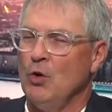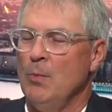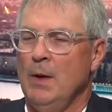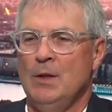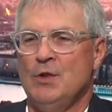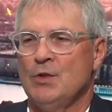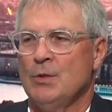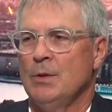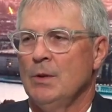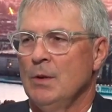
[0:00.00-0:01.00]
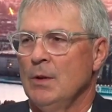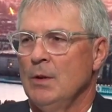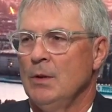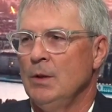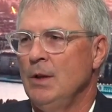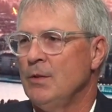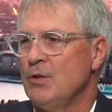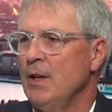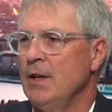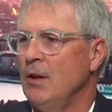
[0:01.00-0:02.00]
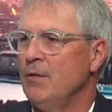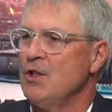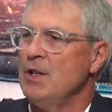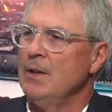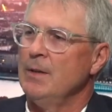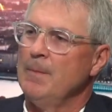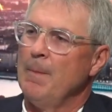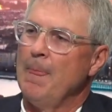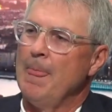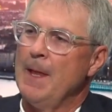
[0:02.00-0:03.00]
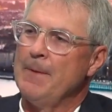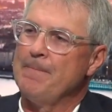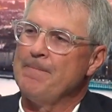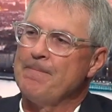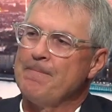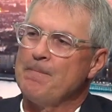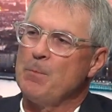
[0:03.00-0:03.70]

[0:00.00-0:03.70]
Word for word: ökumenisch nicht so schlecht aufgestellt. Ja,